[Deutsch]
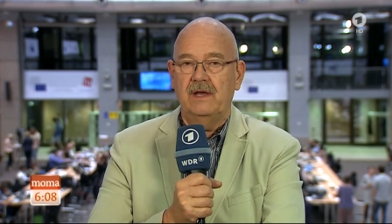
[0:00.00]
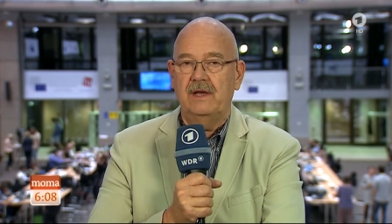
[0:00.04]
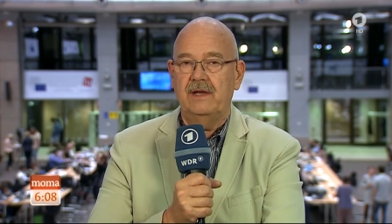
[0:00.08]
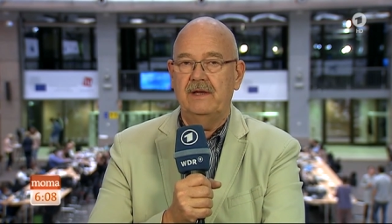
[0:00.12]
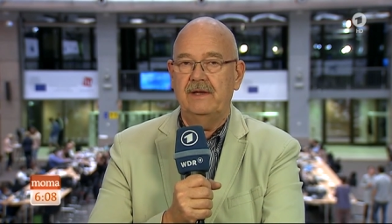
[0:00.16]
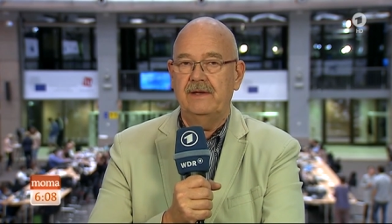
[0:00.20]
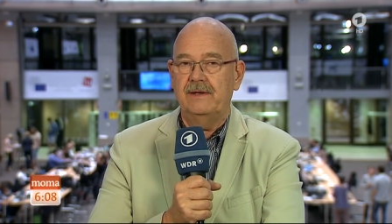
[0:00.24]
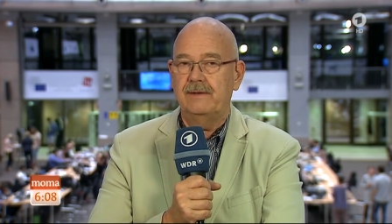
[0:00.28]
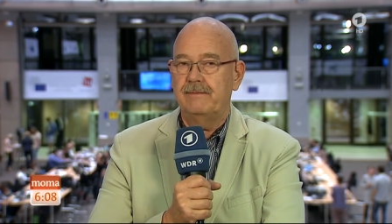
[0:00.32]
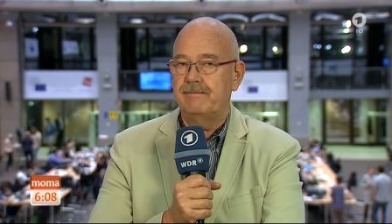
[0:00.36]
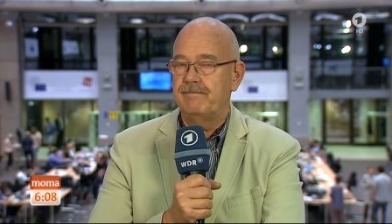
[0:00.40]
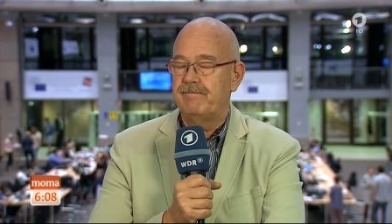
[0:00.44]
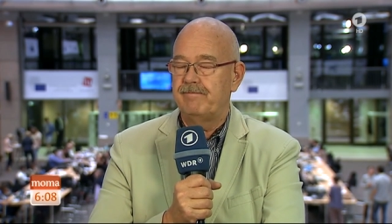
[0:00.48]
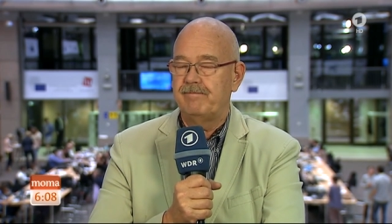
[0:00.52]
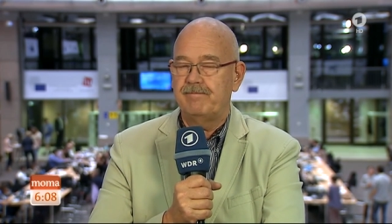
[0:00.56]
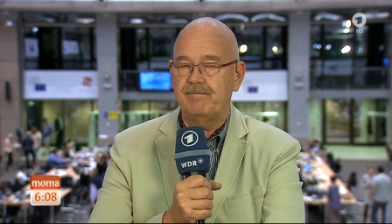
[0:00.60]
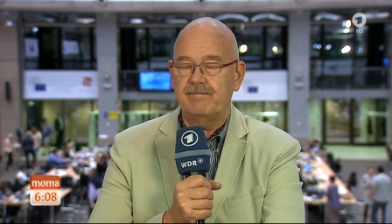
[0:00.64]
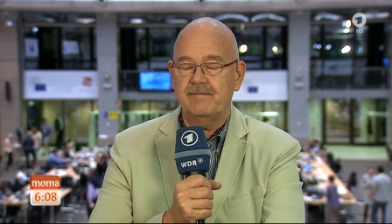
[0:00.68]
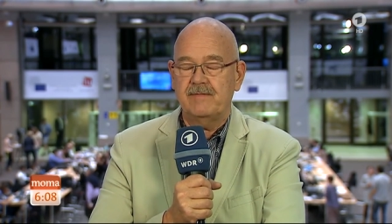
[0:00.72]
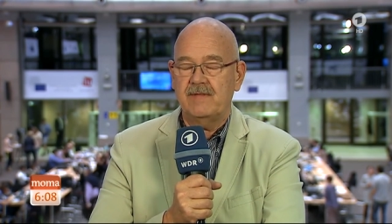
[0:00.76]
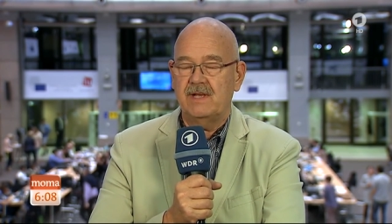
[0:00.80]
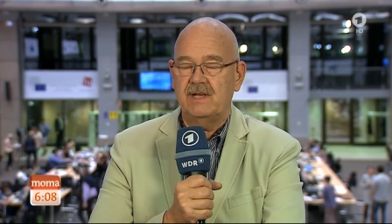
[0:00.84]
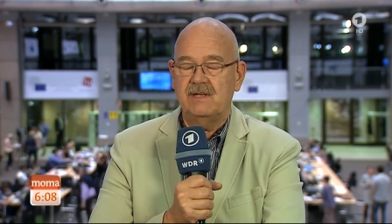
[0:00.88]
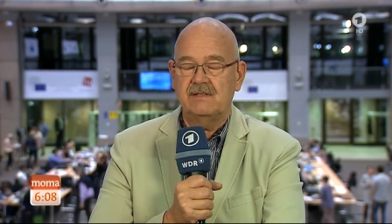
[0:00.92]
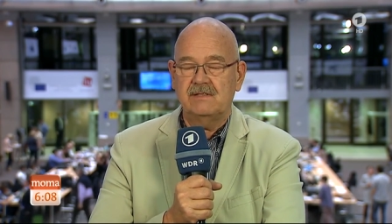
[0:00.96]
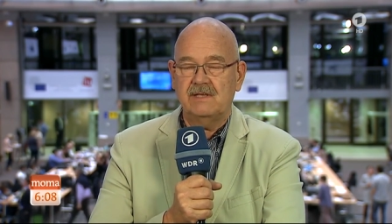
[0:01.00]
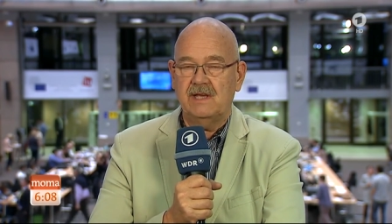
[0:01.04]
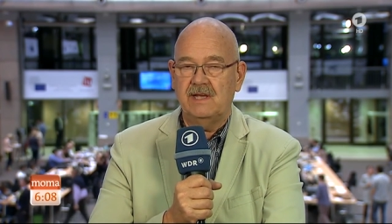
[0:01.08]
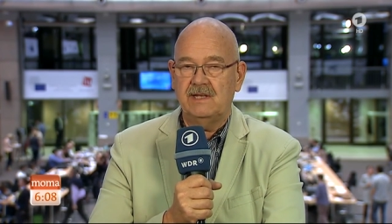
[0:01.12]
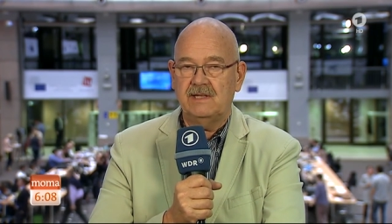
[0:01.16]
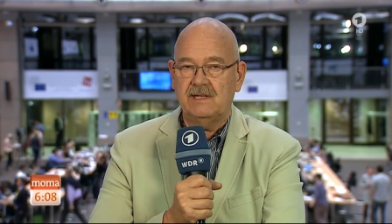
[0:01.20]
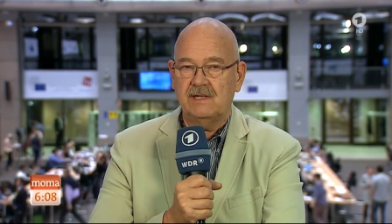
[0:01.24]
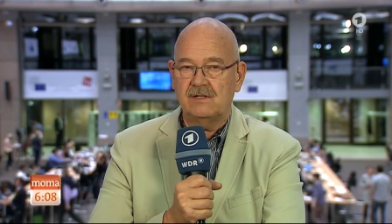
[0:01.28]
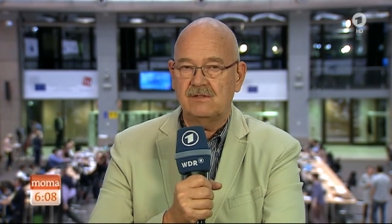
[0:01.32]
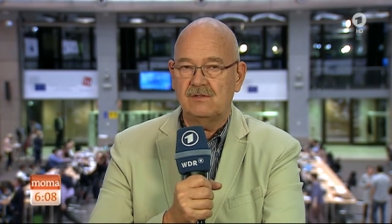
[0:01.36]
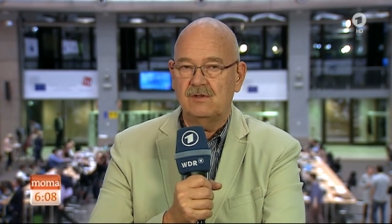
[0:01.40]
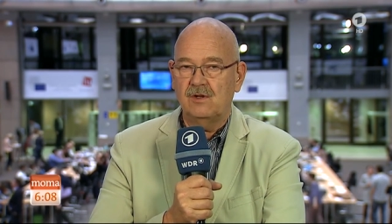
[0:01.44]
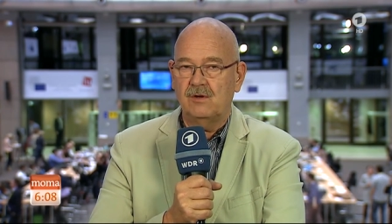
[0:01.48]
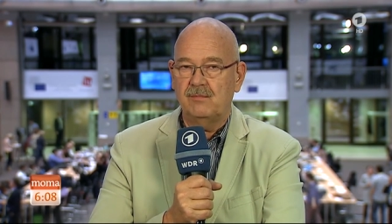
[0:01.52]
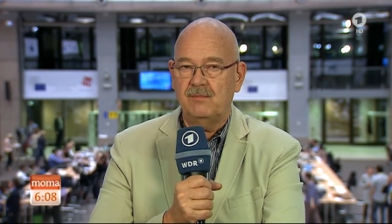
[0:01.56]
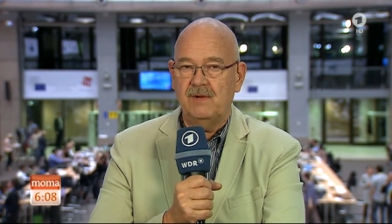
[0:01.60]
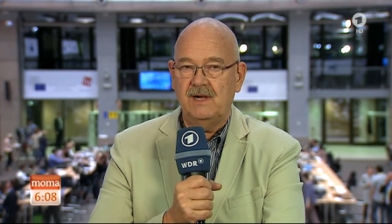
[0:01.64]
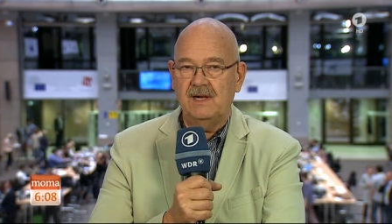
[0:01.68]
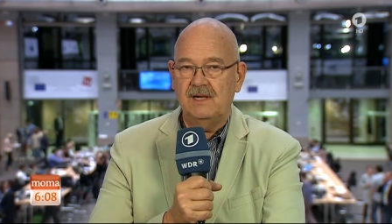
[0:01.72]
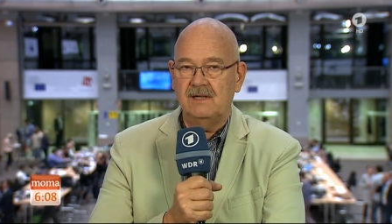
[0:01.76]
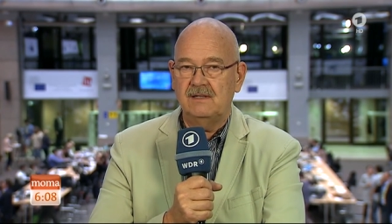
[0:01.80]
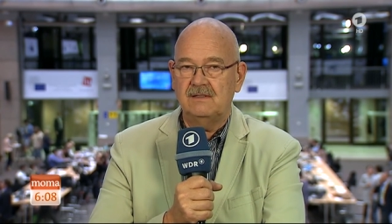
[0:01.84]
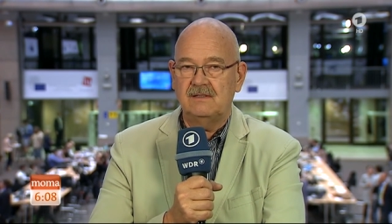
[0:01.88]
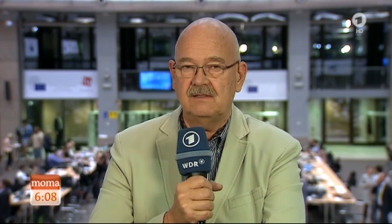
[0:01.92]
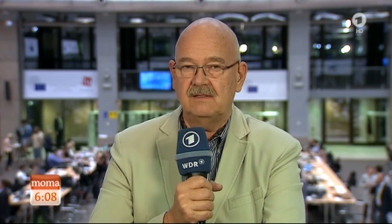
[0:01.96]
Ähm, es geht jetzt noch
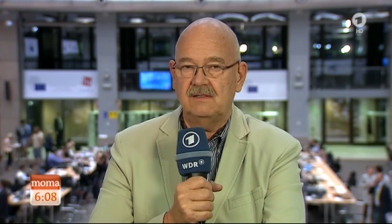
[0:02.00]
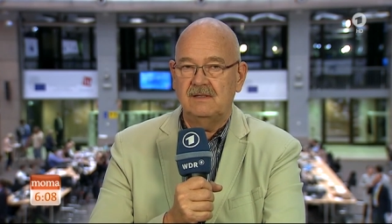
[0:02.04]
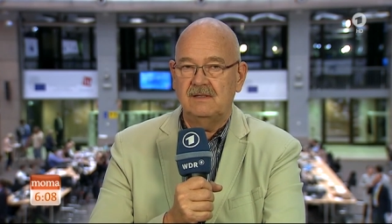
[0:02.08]
mal